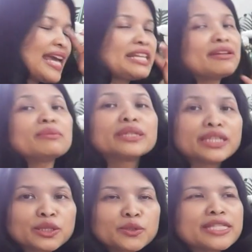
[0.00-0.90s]
Anyway,
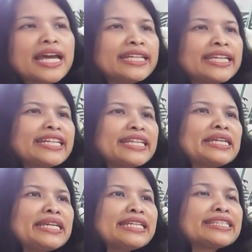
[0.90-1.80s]
begitu. Jadi
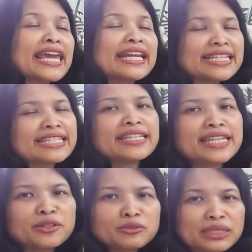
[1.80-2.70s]
ini sharing
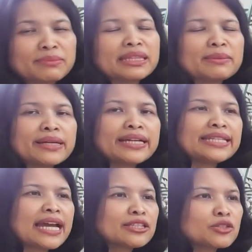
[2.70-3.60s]
saja untuk
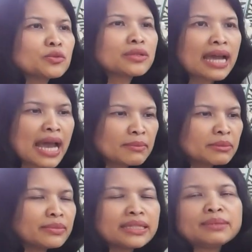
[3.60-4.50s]
teman-teman yang suka
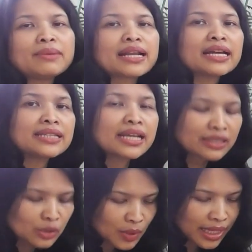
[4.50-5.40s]
membeli barang
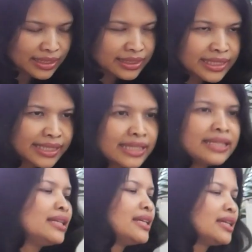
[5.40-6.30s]
dari luar negeri.